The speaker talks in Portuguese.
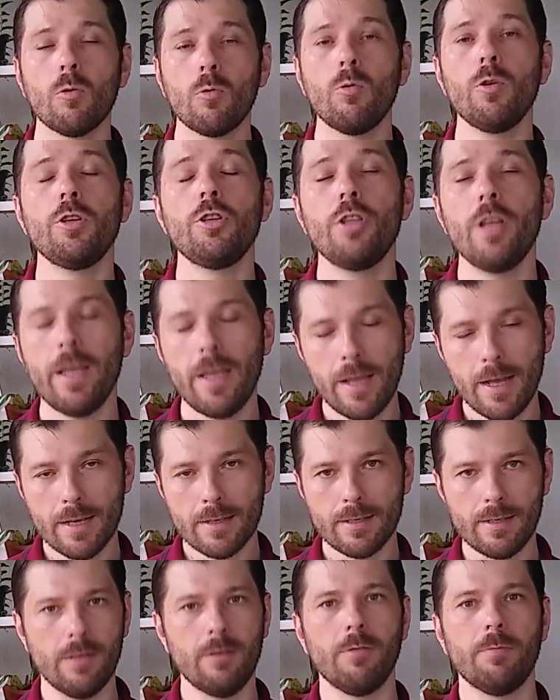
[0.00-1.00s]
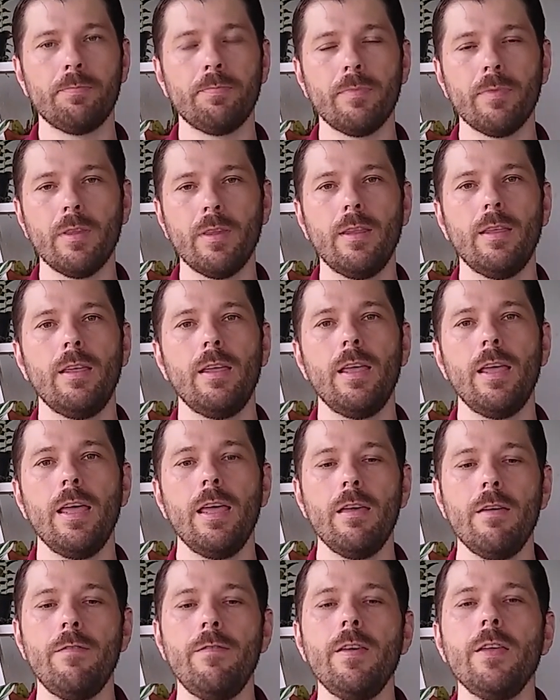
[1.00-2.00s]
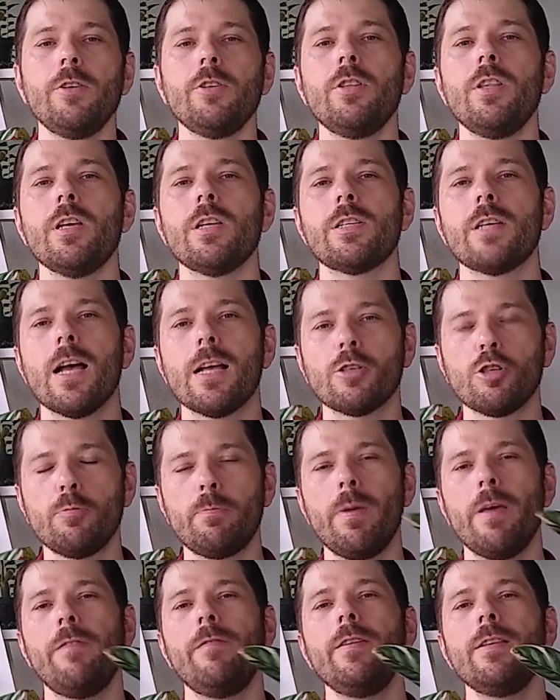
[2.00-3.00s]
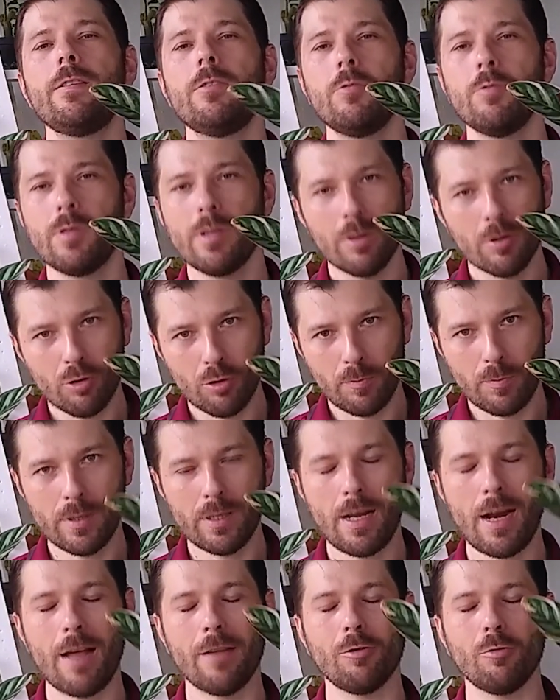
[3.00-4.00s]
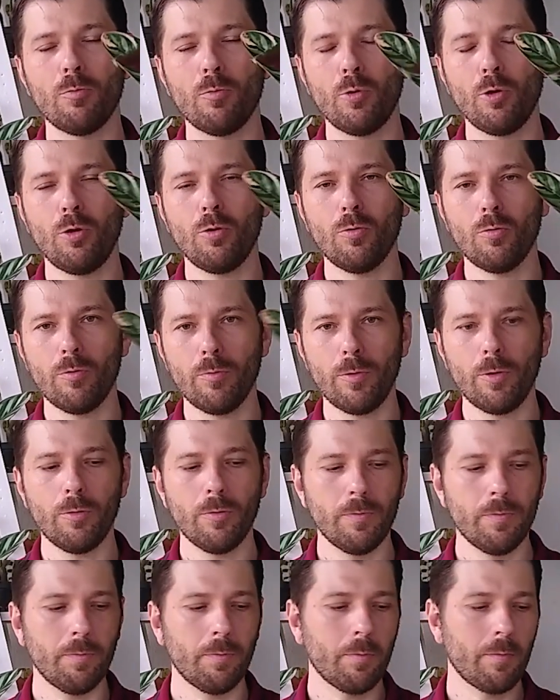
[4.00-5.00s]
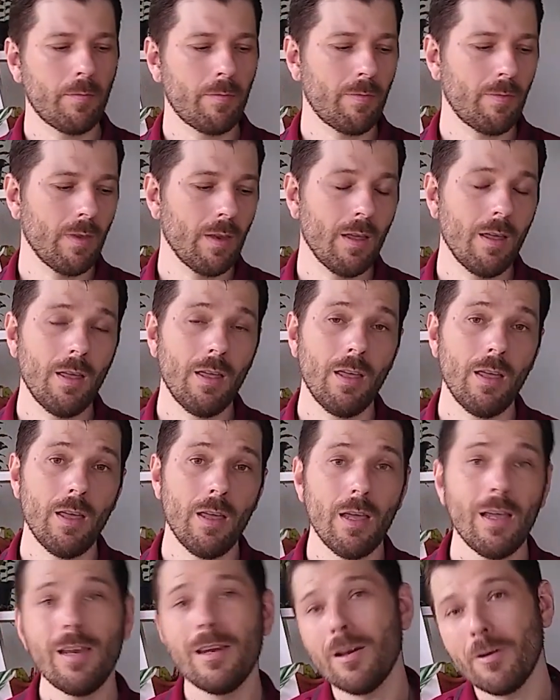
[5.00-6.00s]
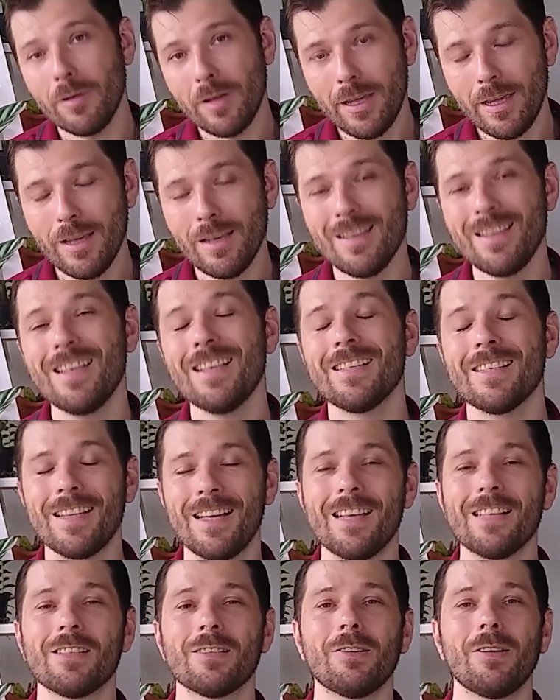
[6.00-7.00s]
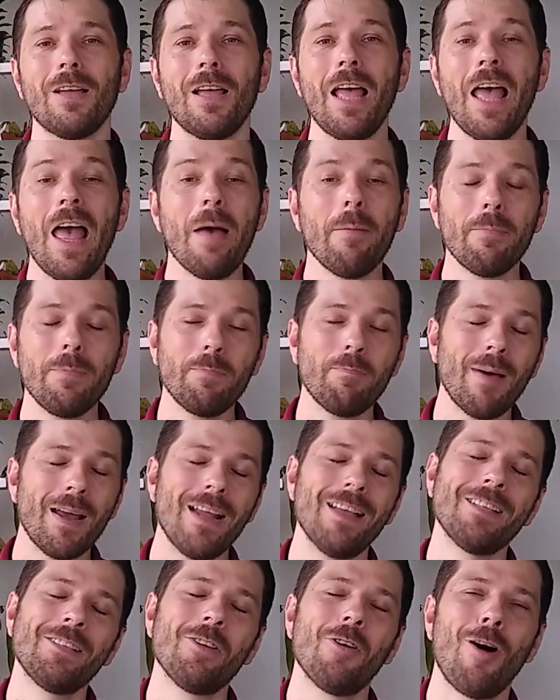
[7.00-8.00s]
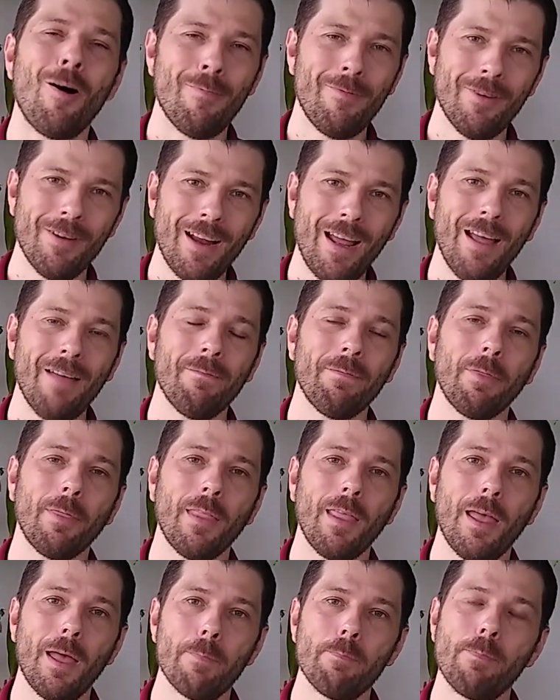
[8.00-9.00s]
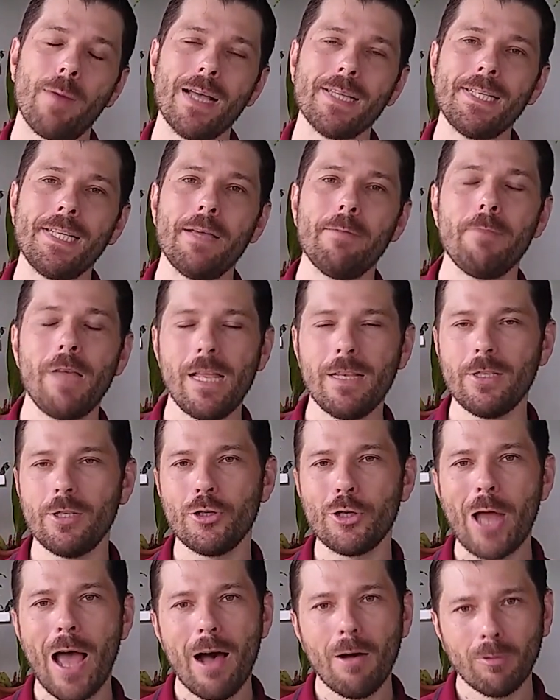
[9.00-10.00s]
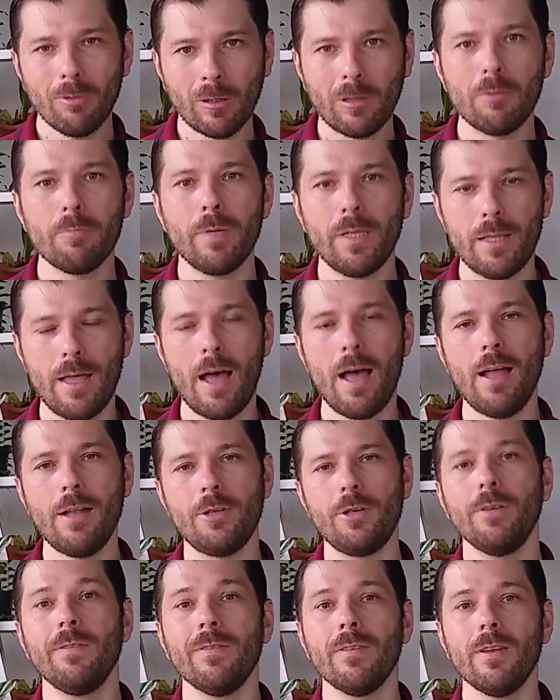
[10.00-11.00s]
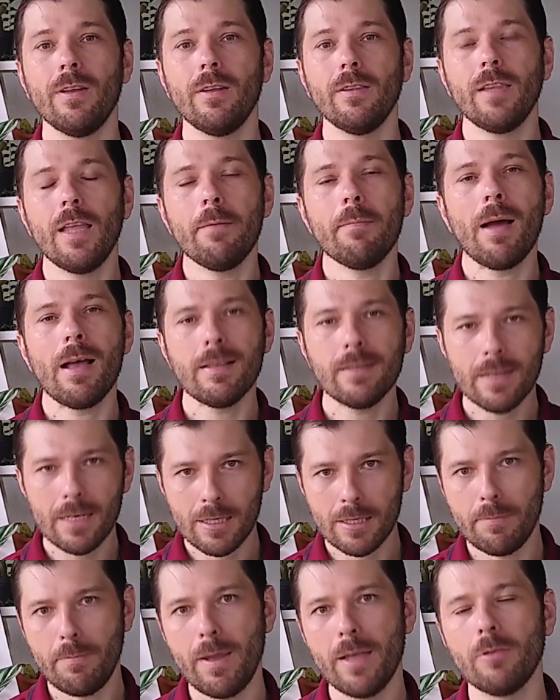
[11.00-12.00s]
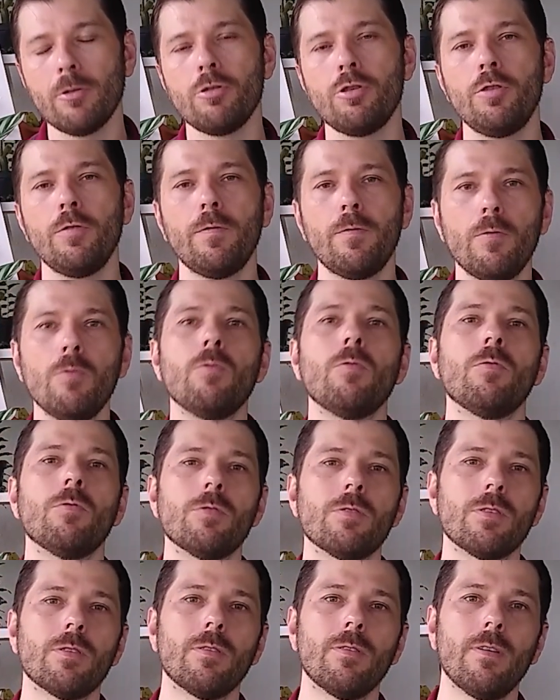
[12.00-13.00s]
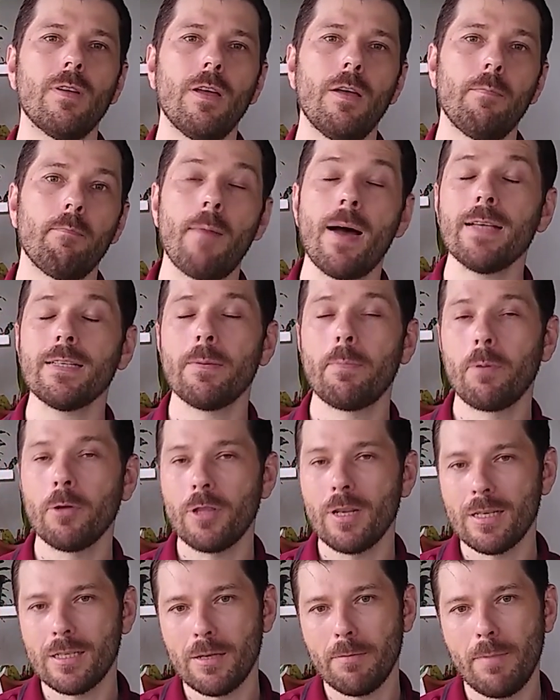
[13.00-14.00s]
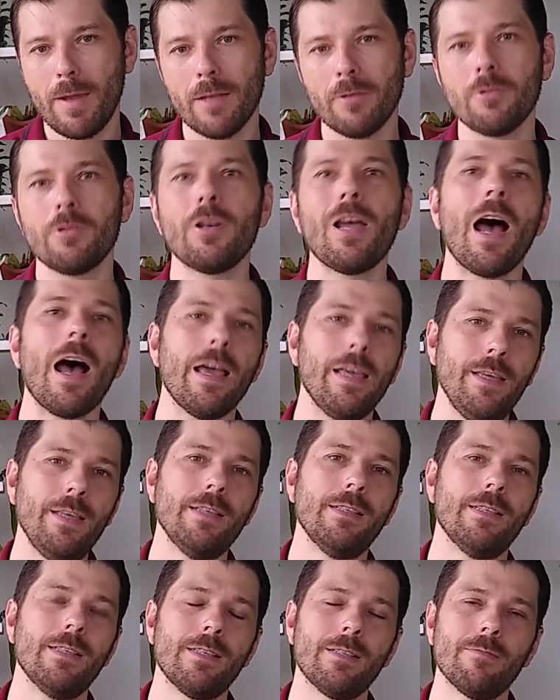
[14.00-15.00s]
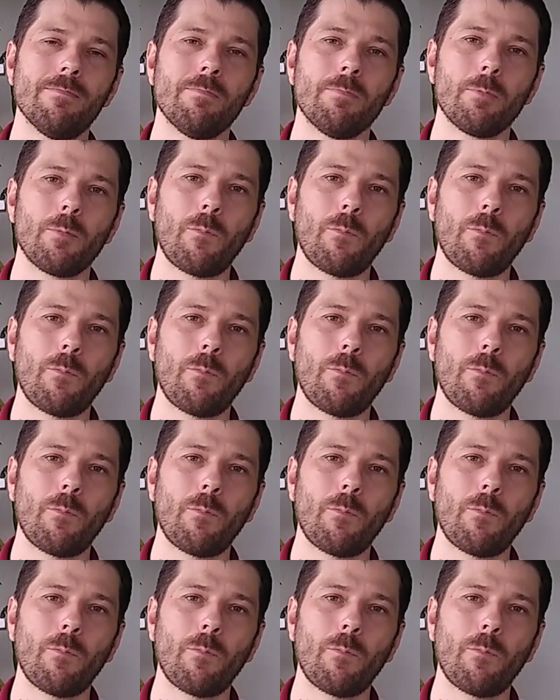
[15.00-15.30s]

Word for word: Cuide da irrigação. Evite deixar a superfície do seu substrato muito úmido. E não irrigue em excesso. Parece óbvio, né? Mas em ambientes de alta umidade, tem mais crescimento de fungos mais apodrecimento de raízes.